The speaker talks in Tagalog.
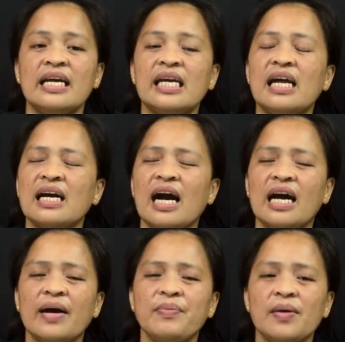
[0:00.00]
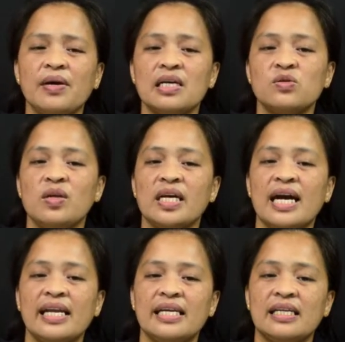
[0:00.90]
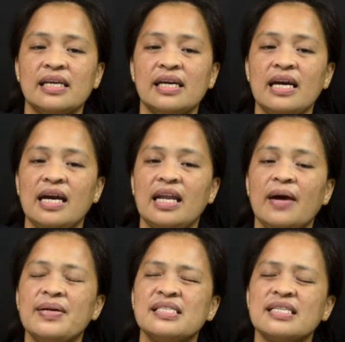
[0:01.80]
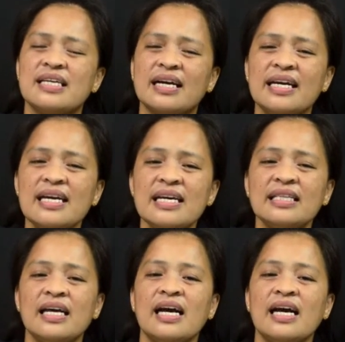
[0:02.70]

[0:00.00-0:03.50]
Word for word: kinakaharap na mga suliranin laban sa sakit,